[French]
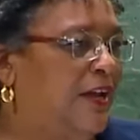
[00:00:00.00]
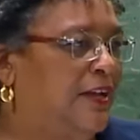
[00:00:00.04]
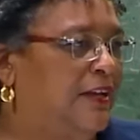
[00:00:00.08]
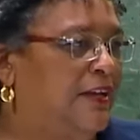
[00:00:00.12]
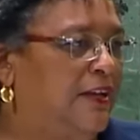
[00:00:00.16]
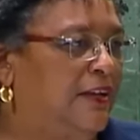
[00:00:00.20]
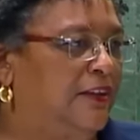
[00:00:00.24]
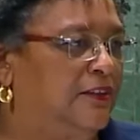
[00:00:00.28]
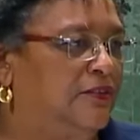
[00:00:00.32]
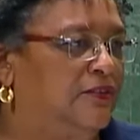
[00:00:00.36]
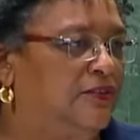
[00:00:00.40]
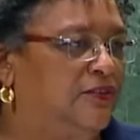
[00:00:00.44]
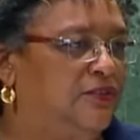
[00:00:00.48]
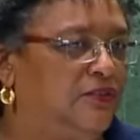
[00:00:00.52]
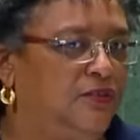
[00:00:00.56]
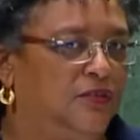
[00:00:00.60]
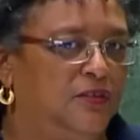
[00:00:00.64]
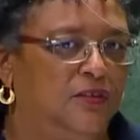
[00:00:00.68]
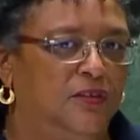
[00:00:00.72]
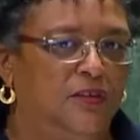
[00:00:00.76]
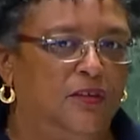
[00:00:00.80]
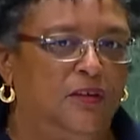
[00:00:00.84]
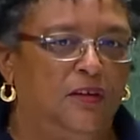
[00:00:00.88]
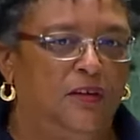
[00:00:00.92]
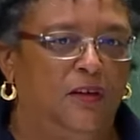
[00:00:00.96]
a suscité
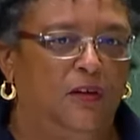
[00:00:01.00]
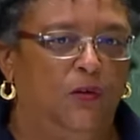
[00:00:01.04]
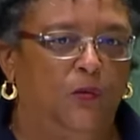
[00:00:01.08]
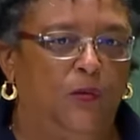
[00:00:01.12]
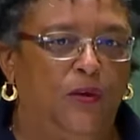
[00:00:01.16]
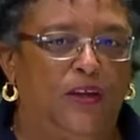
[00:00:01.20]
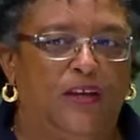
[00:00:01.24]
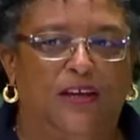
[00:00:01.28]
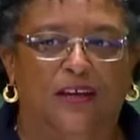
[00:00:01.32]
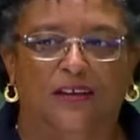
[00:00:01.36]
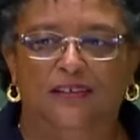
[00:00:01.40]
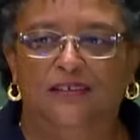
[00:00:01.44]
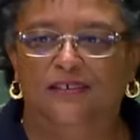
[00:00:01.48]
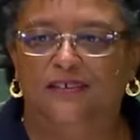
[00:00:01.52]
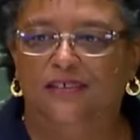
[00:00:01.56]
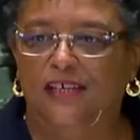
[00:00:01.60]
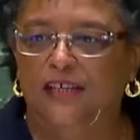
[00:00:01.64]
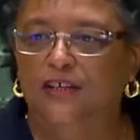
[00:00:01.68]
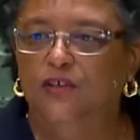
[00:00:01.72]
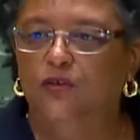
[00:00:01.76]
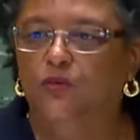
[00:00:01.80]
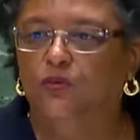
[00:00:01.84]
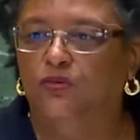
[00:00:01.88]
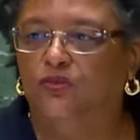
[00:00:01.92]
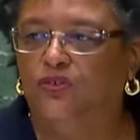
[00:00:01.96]
ces dernières
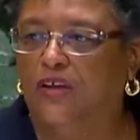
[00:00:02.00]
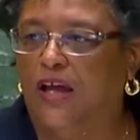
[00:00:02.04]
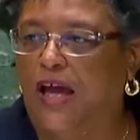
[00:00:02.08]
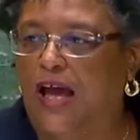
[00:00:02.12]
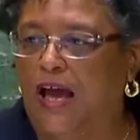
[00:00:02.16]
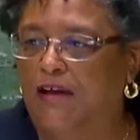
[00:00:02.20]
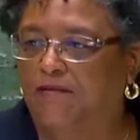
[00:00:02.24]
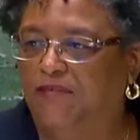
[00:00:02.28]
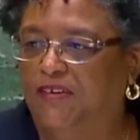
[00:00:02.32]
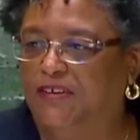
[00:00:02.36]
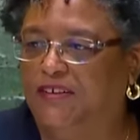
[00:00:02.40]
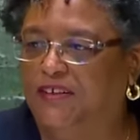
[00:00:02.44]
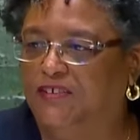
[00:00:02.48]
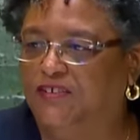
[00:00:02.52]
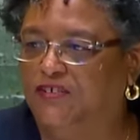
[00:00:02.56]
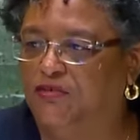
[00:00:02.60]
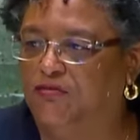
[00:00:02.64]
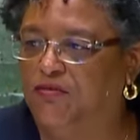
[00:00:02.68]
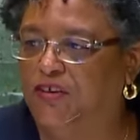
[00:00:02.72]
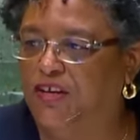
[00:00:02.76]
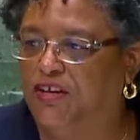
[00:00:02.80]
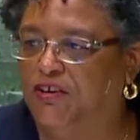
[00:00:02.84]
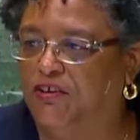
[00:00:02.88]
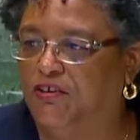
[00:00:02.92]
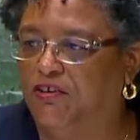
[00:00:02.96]
décennies
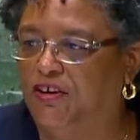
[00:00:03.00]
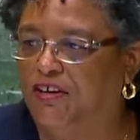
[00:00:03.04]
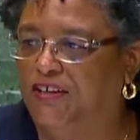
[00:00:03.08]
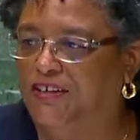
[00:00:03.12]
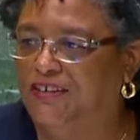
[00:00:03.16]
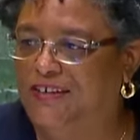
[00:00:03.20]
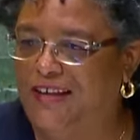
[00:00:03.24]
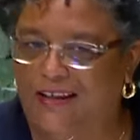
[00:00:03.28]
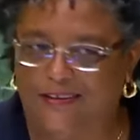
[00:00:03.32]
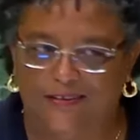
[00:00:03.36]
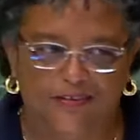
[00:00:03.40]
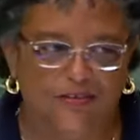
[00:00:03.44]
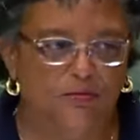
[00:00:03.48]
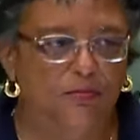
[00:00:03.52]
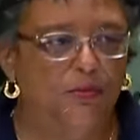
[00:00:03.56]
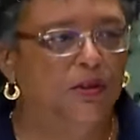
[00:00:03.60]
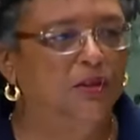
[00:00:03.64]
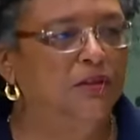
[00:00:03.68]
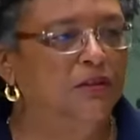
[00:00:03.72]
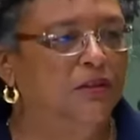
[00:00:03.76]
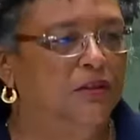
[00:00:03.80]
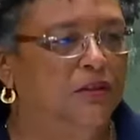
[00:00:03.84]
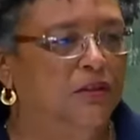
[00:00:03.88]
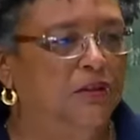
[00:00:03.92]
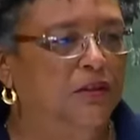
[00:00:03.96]
plus ou moins de
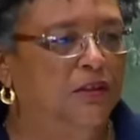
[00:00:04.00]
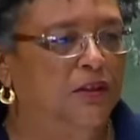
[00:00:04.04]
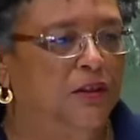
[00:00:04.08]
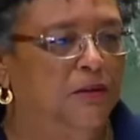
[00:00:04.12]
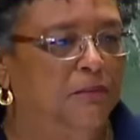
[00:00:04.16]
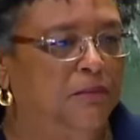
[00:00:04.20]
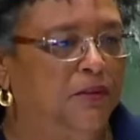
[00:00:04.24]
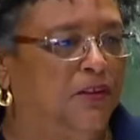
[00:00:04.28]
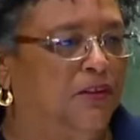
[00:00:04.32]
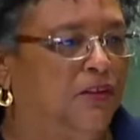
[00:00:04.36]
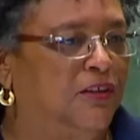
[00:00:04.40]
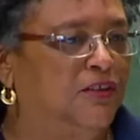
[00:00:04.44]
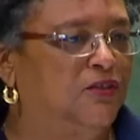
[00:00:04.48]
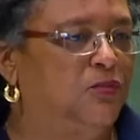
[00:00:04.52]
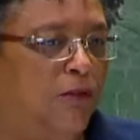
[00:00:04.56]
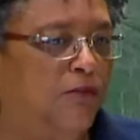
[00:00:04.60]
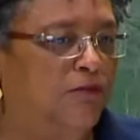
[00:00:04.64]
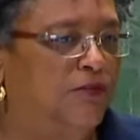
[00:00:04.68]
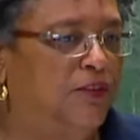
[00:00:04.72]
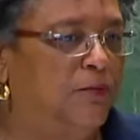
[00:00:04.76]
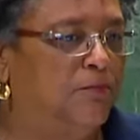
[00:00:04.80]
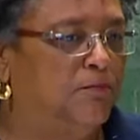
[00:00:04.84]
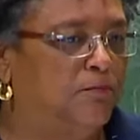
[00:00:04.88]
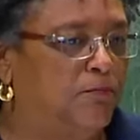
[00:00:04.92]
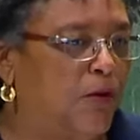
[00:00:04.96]
préoccupations.
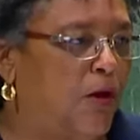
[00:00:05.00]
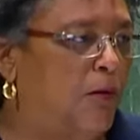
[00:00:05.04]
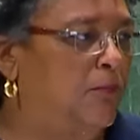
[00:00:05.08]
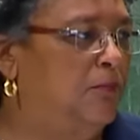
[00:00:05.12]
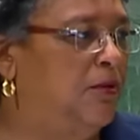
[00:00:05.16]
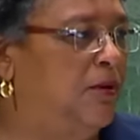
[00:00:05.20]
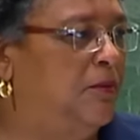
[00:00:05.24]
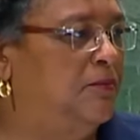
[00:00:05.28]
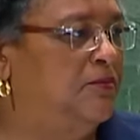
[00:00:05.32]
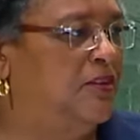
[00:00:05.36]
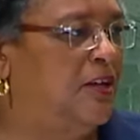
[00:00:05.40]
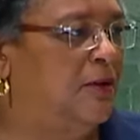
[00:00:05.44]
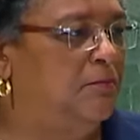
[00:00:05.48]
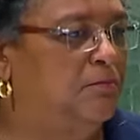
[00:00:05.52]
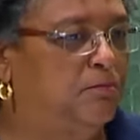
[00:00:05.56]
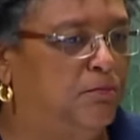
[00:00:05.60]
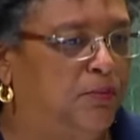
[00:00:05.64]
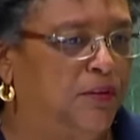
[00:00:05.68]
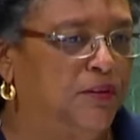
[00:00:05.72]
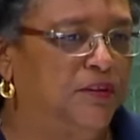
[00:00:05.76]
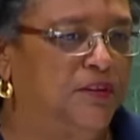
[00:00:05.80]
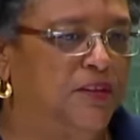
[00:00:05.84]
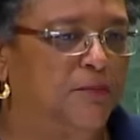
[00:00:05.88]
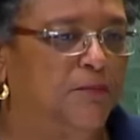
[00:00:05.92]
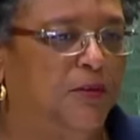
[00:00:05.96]
Ce problème
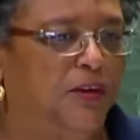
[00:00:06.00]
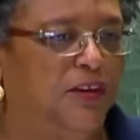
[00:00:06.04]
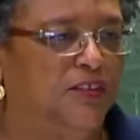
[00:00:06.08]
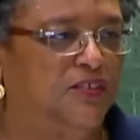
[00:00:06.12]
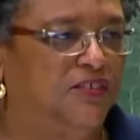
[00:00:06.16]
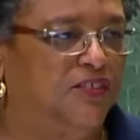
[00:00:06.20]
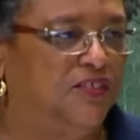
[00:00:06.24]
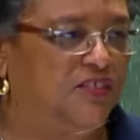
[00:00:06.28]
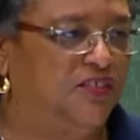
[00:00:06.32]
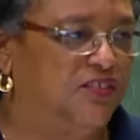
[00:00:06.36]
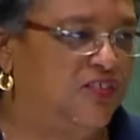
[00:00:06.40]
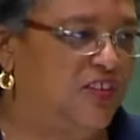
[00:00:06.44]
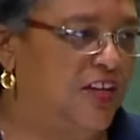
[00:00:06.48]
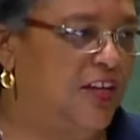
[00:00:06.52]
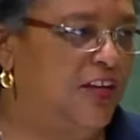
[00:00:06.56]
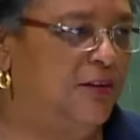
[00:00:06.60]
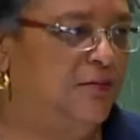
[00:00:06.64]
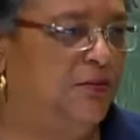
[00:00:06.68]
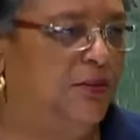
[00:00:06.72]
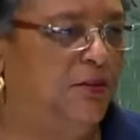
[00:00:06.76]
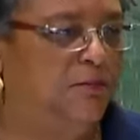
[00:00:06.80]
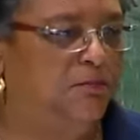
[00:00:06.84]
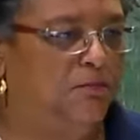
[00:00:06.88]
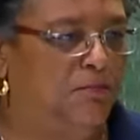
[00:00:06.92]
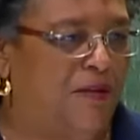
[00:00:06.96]
est récurrent
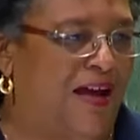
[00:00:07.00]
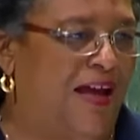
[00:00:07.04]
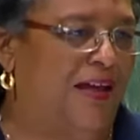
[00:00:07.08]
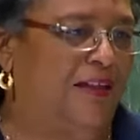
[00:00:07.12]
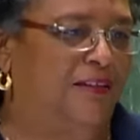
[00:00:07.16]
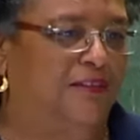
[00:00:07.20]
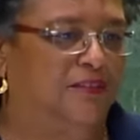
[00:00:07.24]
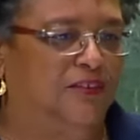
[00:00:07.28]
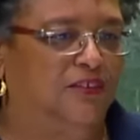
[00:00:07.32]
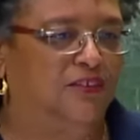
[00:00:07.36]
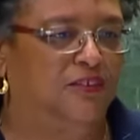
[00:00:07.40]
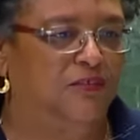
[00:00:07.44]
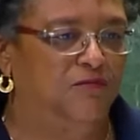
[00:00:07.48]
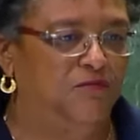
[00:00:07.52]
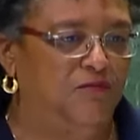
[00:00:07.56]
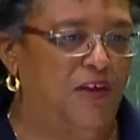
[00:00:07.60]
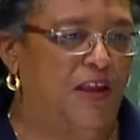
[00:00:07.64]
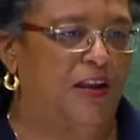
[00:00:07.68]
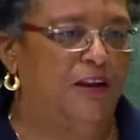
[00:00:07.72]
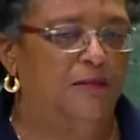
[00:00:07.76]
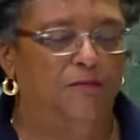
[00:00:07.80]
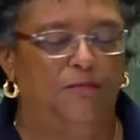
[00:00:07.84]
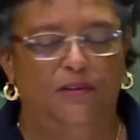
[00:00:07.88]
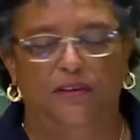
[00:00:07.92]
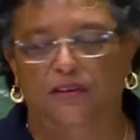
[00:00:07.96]
parce que nous n'avons toujours pas
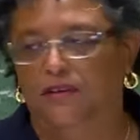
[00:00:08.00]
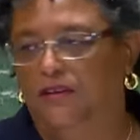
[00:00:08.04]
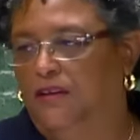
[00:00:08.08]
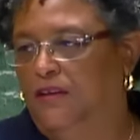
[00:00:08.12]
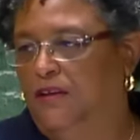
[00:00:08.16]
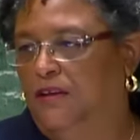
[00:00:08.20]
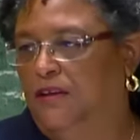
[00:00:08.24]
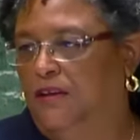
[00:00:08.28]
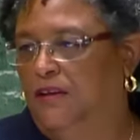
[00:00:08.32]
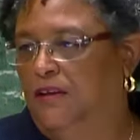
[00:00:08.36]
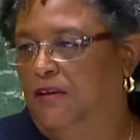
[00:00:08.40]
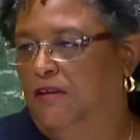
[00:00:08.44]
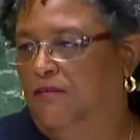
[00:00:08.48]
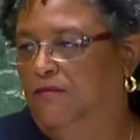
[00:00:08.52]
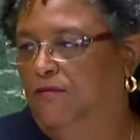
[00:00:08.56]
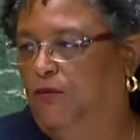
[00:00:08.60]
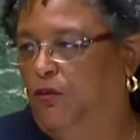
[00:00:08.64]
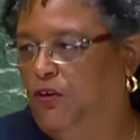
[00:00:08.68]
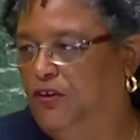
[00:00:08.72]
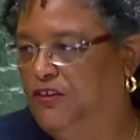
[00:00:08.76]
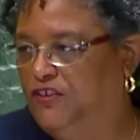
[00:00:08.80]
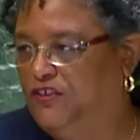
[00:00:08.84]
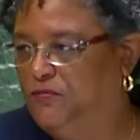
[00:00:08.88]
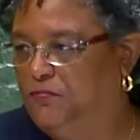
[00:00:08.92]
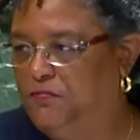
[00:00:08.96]
réussi à le
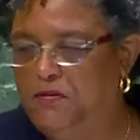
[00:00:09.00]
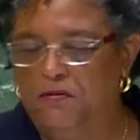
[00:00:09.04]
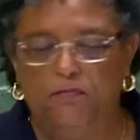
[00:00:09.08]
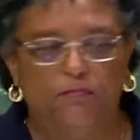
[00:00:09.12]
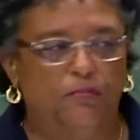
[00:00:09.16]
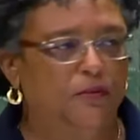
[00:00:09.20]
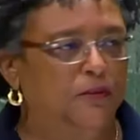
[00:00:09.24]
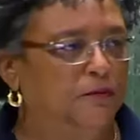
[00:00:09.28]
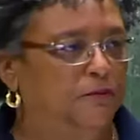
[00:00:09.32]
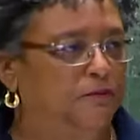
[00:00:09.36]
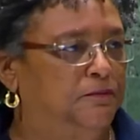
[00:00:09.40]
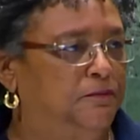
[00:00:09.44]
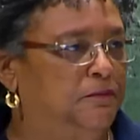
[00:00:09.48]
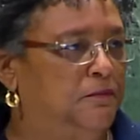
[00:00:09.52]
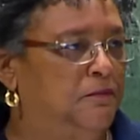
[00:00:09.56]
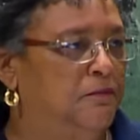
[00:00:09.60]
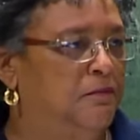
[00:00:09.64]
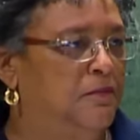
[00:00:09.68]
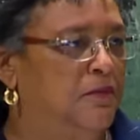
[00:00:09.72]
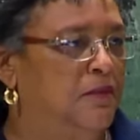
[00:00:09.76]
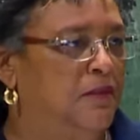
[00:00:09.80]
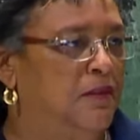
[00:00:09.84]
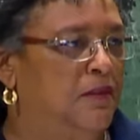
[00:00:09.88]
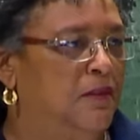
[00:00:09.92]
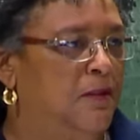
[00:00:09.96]
régler, parce
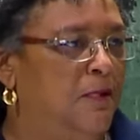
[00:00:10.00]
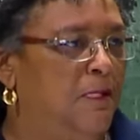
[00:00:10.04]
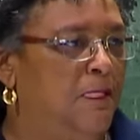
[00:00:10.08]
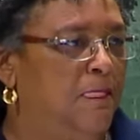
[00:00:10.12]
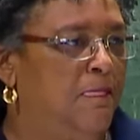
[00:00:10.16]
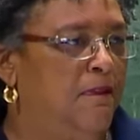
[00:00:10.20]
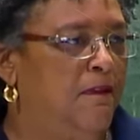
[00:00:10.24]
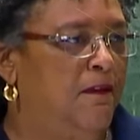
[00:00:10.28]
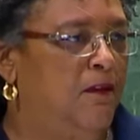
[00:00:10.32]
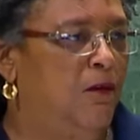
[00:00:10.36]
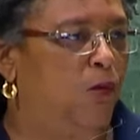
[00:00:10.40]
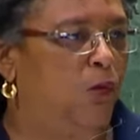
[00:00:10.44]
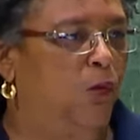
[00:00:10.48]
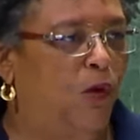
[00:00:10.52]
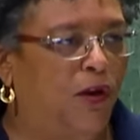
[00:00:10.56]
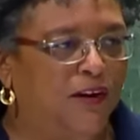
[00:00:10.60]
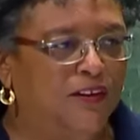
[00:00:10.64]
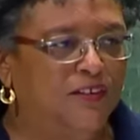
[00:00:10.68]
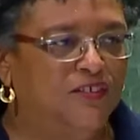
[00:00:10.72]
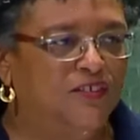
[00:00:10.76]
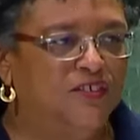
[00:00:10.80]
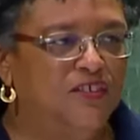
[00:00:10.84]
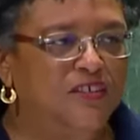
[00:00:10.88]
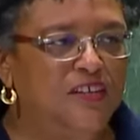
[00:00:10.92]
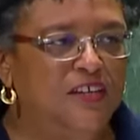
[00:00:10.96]
que le peuple
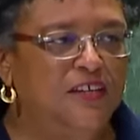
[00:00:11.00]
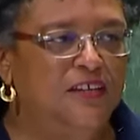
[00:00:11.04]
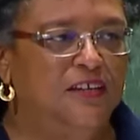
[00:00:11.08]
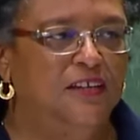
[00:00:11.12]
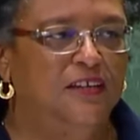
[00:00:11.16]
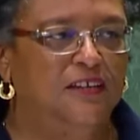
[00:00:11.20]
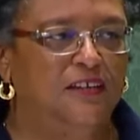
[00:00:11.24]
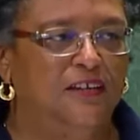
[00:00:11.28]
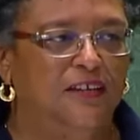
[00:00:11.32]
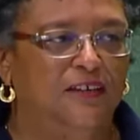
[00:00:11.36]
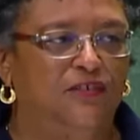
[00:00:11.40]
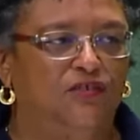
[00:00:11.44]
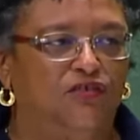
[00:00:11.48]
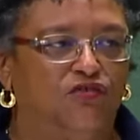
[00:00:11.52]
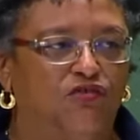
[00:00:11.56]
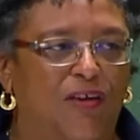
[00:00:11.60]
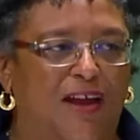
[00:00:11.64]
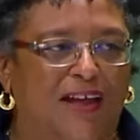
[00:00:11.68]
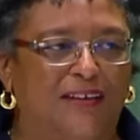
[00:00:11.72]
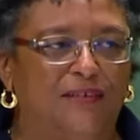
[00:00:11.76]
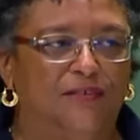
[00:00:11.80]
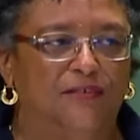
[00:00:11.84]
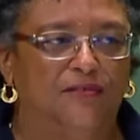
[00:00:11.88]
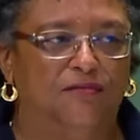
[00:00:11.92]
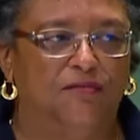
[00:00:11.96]
d'Haïti n'est toujours pas sur la
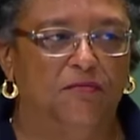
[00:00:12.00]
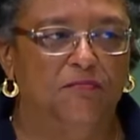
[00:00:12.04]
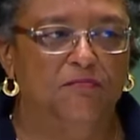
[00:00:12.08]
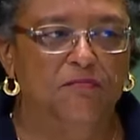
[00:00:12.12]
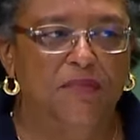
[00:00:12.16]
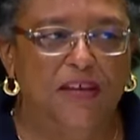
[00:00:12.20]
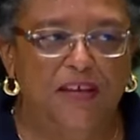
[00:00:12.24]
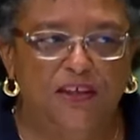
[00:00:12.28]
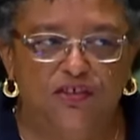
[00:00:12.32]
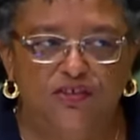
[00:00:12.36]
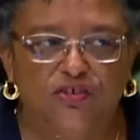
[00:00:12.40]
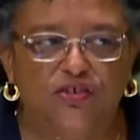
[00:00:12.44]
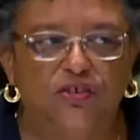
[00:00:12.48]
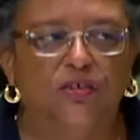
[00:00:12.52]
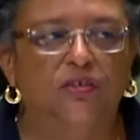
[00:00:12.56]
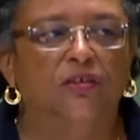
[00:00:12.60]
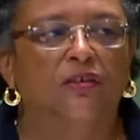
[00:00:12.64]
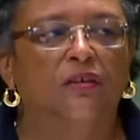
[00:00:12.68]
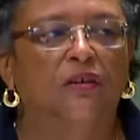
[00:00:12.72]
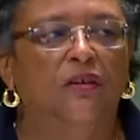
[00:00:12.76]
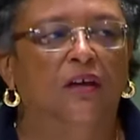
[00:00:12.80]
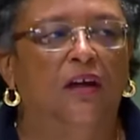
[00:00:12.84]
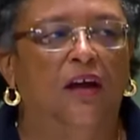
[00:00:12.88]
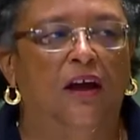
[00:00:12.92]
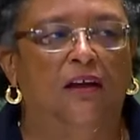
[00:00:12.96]
voie d'un développement
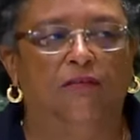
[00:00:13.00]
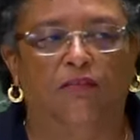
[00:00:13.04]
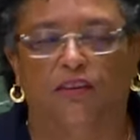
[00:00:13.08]
durable.